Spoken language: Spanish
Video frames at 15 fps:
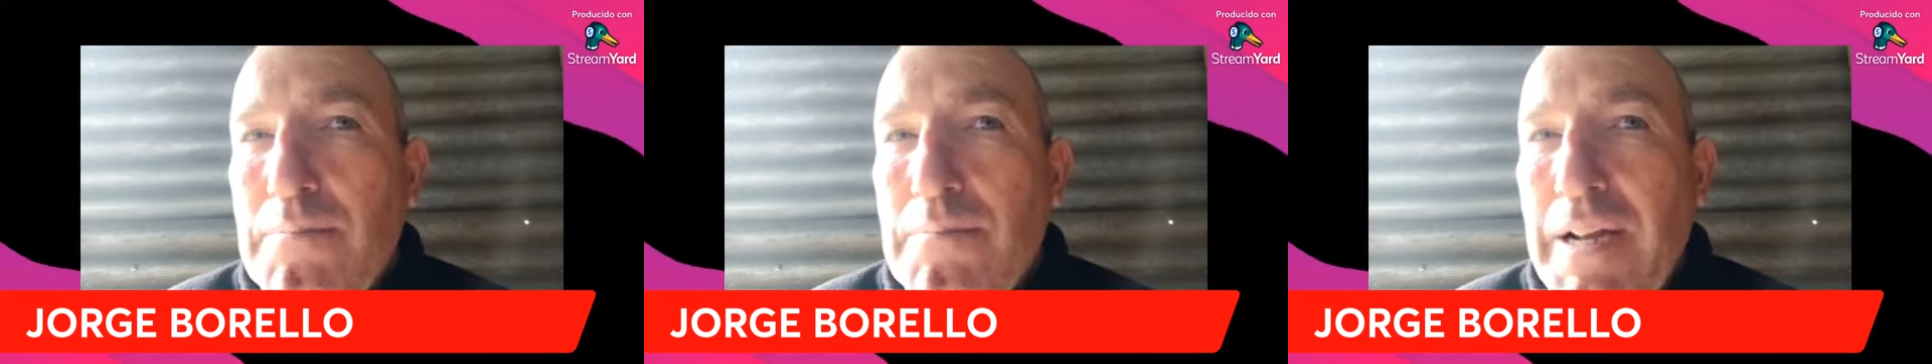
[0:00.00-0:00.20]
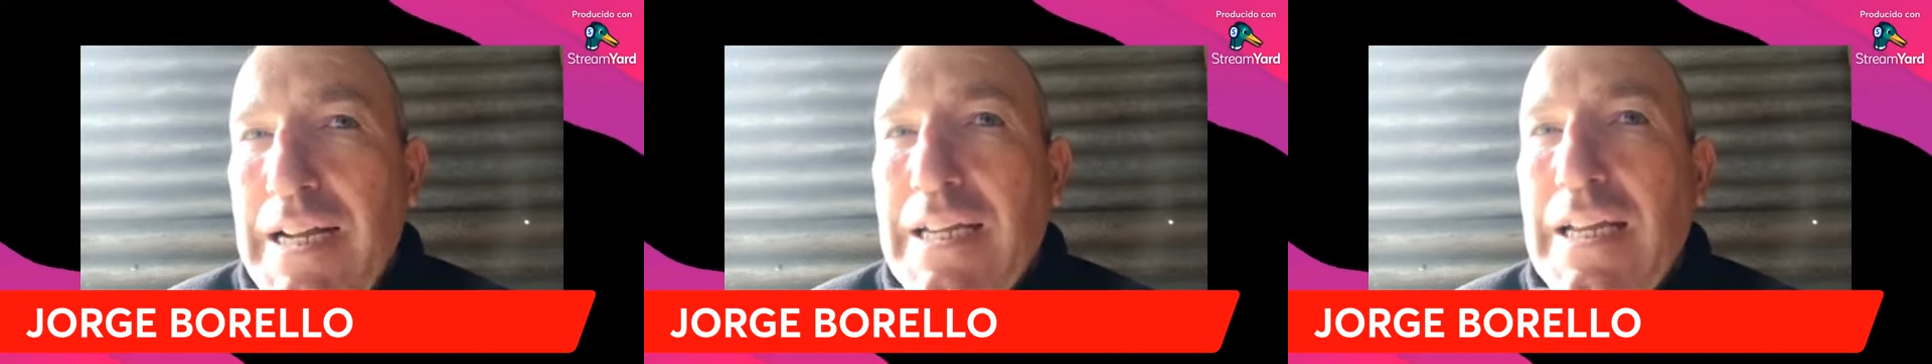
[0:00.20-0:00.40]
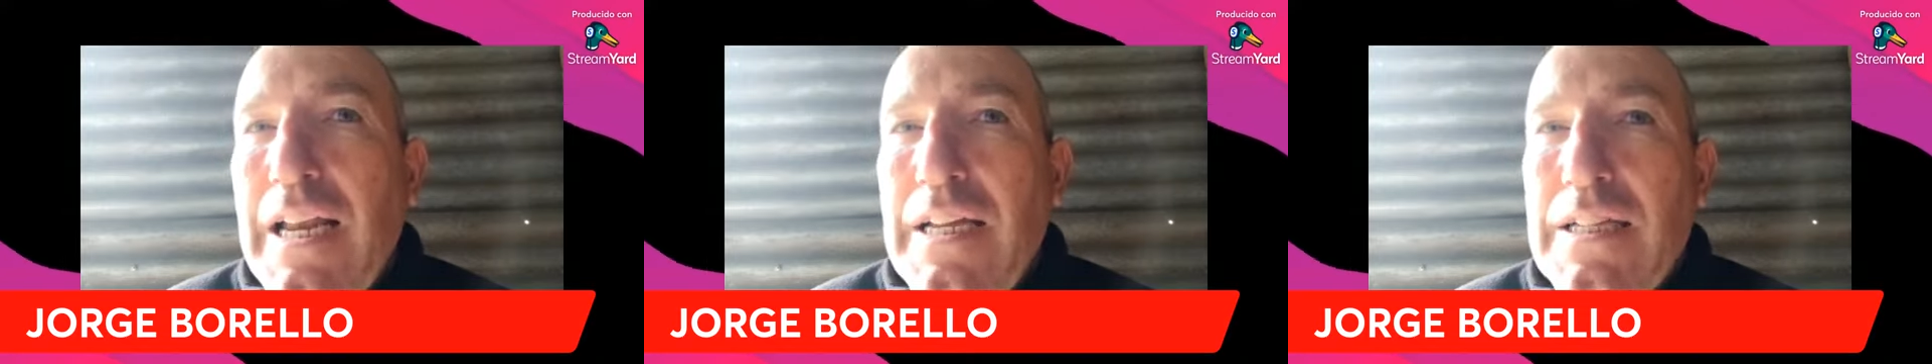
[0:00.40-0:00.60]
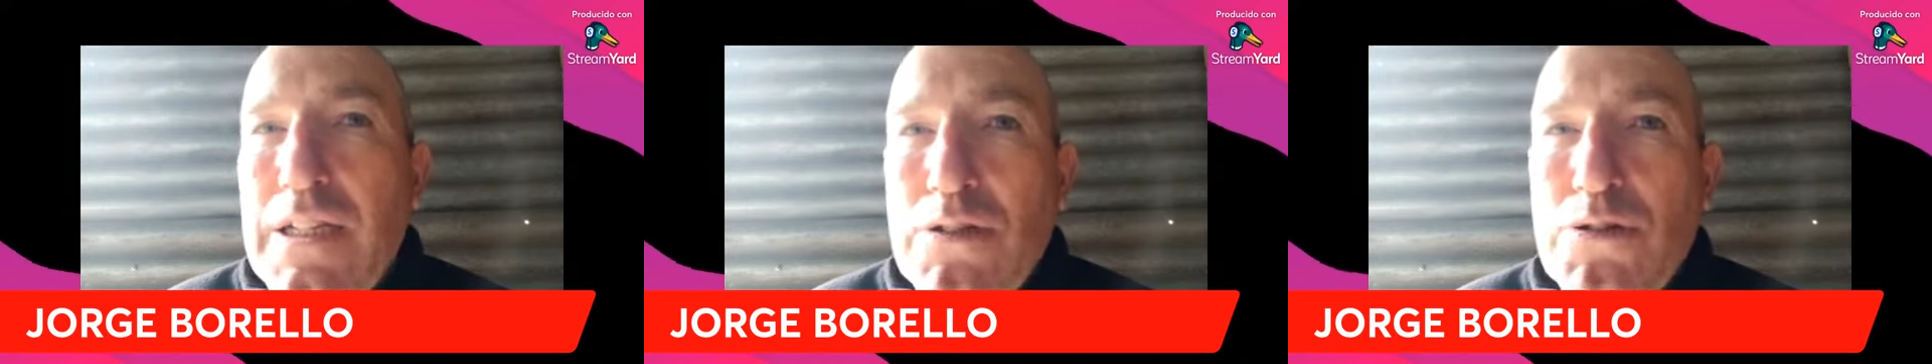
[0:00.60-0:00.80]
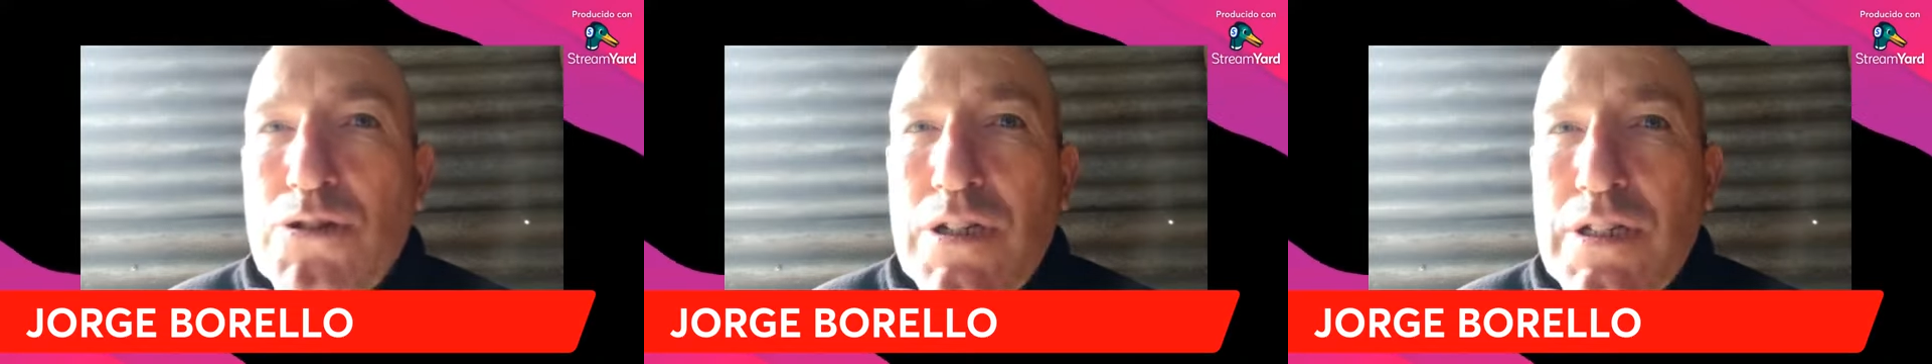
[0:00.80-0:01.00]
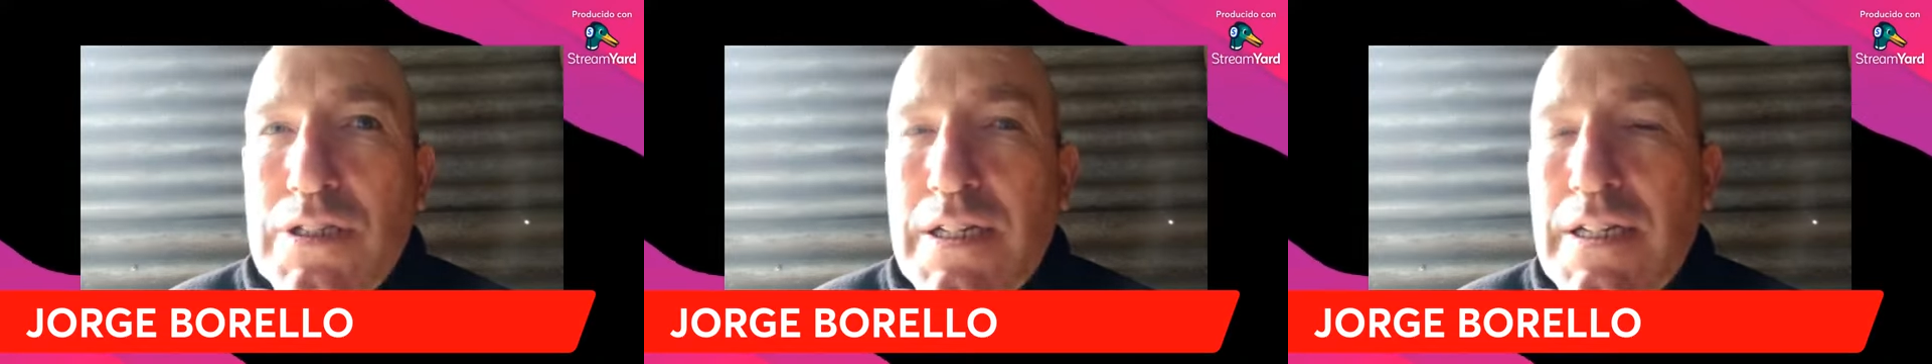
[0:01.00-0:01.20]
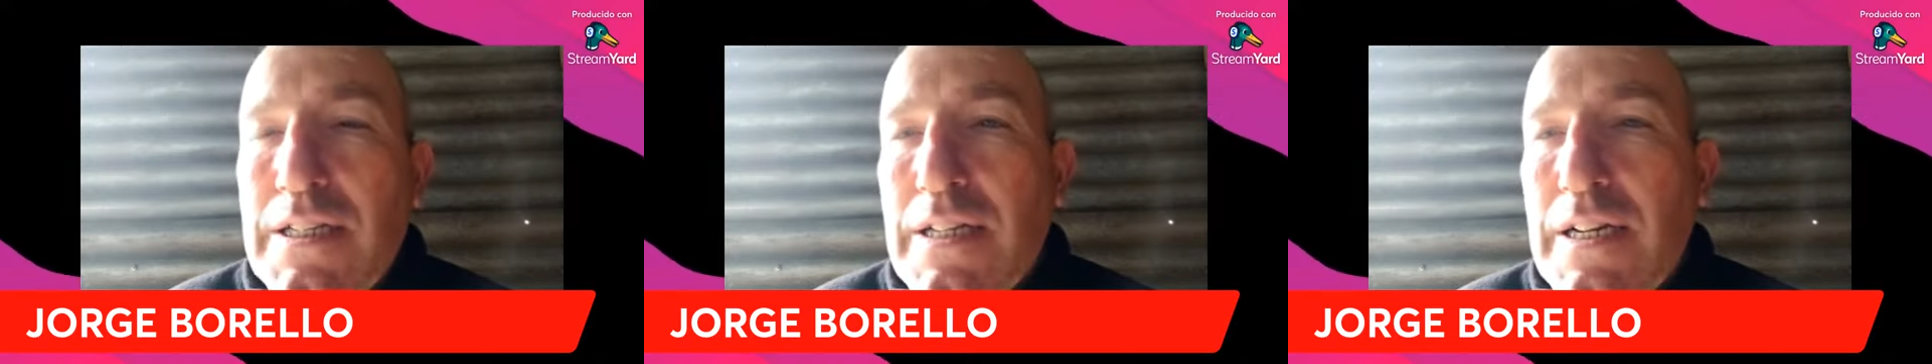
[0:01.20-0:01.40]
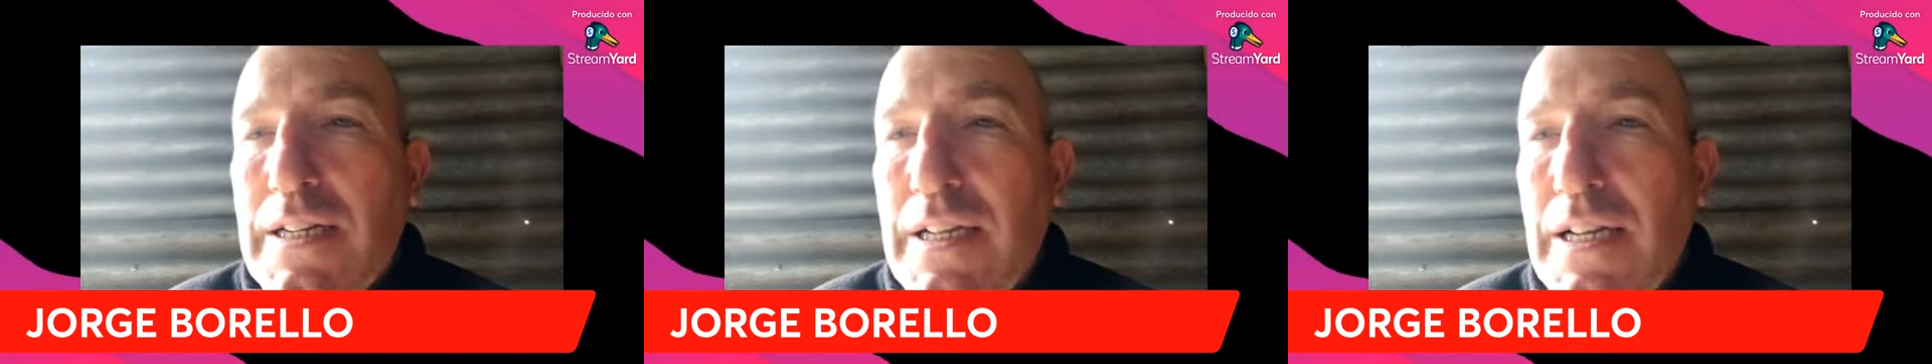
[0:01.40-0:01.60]
para que las instituciones se
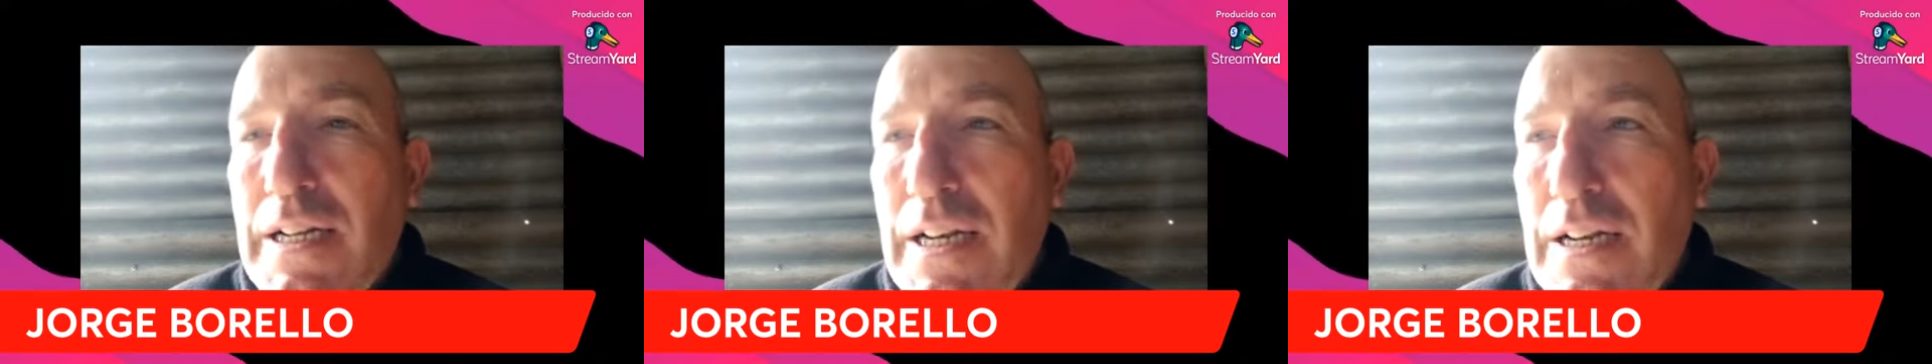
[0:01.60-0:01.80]
queden tranquilas